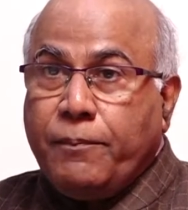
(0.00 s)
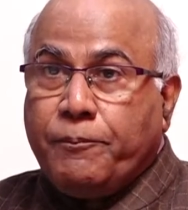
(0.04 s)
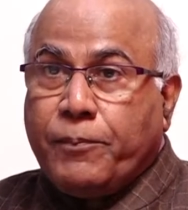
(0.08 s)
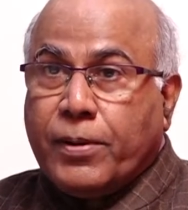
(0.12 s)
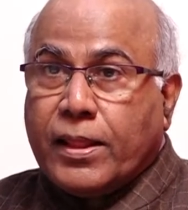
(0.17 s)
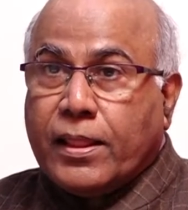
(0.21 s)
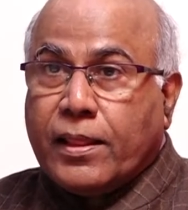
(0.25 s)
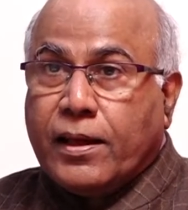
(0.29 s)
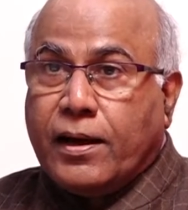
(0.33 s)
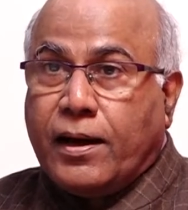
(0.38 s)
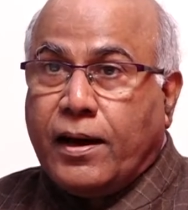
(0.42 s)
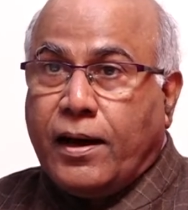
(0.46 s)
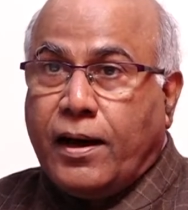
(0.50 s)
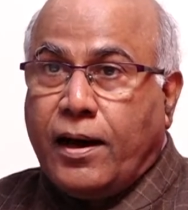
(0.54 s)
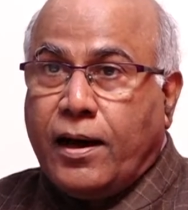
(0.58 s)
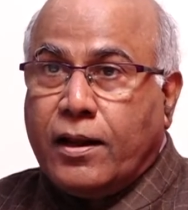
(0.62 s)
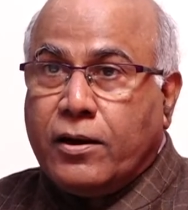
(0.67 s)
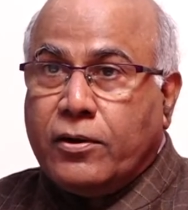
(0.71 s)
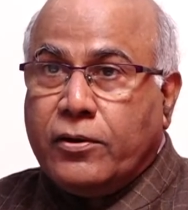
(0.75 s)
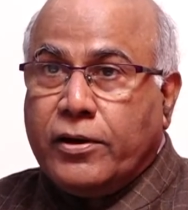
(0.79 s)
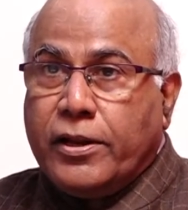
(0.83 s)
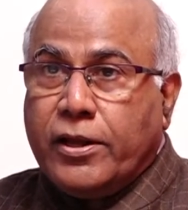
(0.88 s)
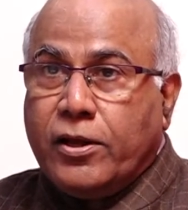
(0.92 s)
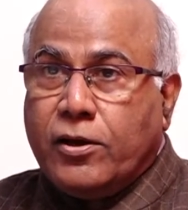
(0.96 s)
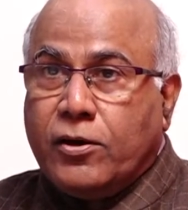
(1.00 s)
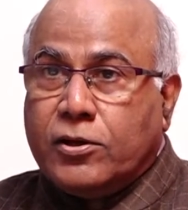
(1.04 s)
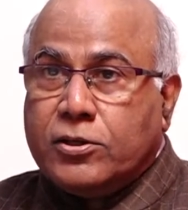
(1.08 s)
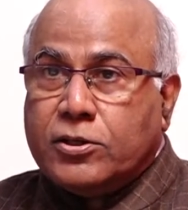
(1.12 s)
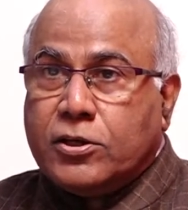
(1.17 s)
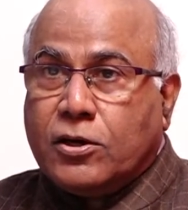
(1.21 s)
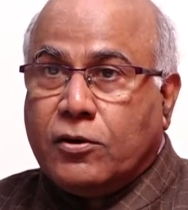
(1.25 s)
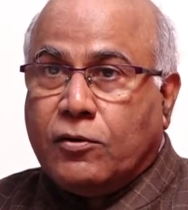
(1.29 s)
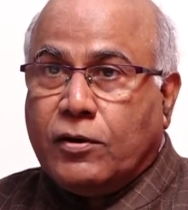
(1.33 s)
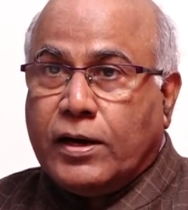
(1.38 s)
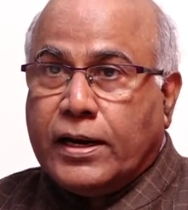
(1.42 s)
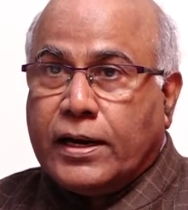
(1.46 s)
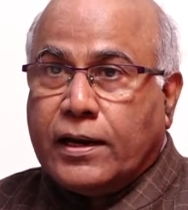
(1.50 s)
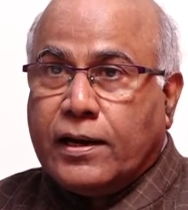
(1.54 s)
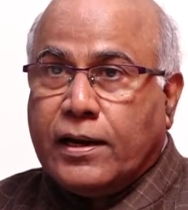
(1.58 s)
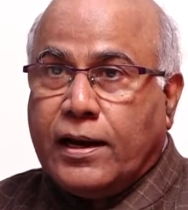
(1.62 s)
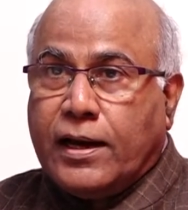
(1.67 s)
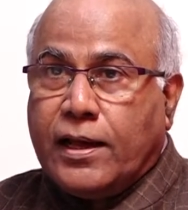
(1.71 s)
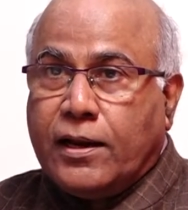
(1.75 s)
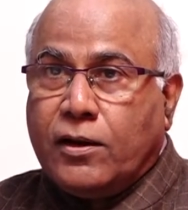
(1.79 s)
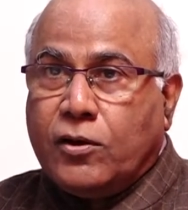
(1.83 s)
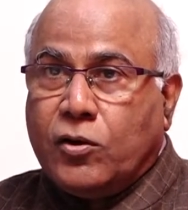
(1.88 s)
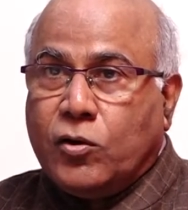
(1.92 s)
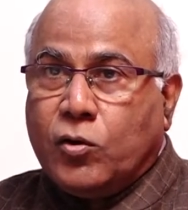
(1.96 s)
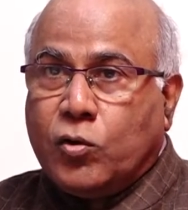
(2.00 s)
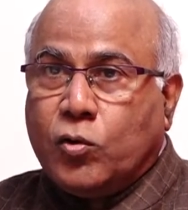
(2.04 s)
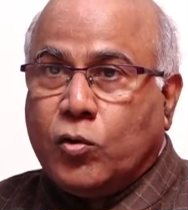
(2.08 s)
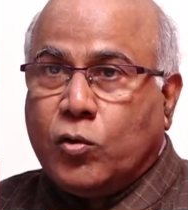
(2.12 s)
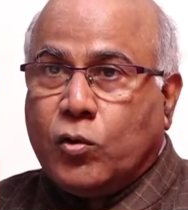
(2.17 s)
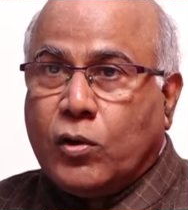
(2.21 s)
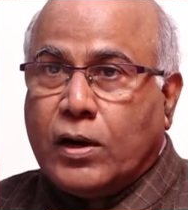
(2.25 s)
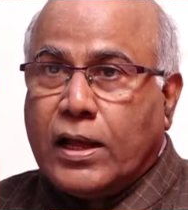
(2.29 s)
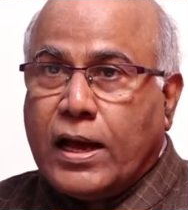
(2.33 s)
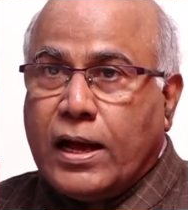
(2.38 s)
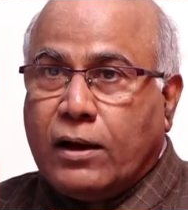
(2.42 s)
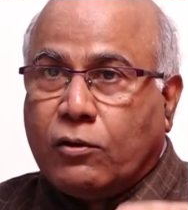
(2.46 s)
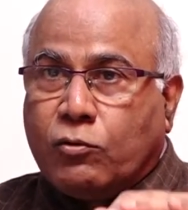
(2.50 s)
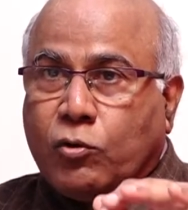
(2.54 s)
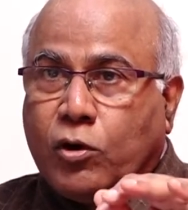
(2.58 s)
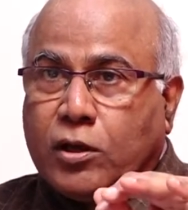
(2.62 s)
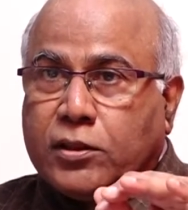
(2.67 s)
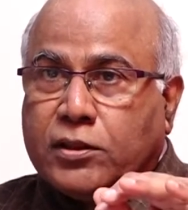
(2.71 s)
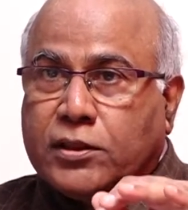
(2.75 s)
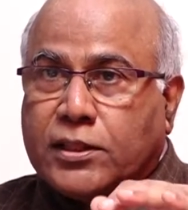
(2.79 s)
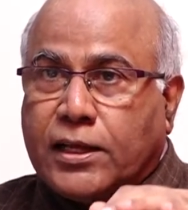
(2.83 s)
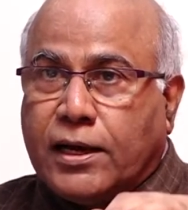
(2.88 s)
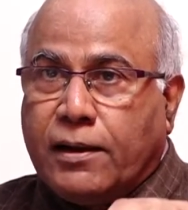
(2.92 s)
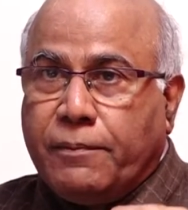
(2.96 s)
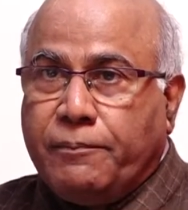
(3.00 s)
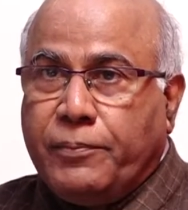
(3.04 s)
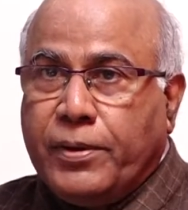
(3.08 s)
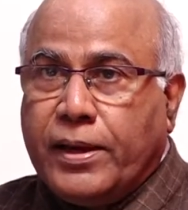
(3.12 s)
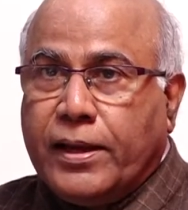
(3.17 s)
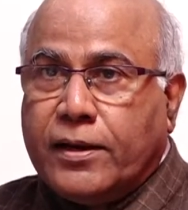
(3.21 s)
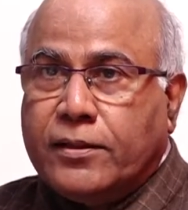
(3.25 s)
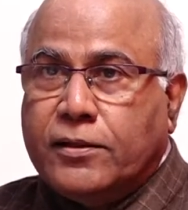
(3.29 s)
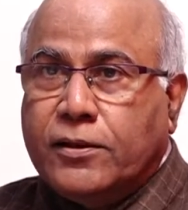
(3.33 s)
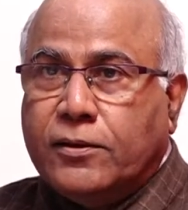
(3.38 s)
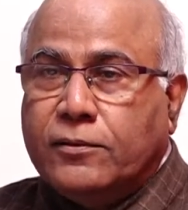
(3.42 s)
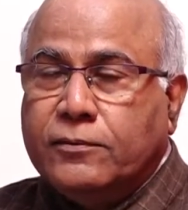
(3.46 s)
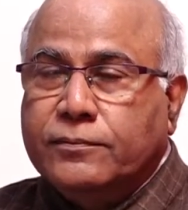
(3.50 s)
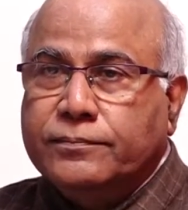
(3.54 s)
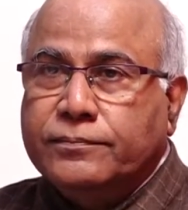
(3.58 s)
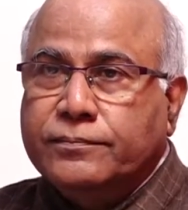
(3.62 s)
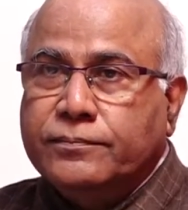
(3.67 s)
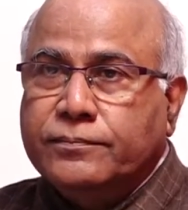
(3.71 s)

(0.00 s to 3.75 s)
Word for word: పదహారు నియోజకవర్గాల్లో కూడా కొత్త అభ్యర్థులు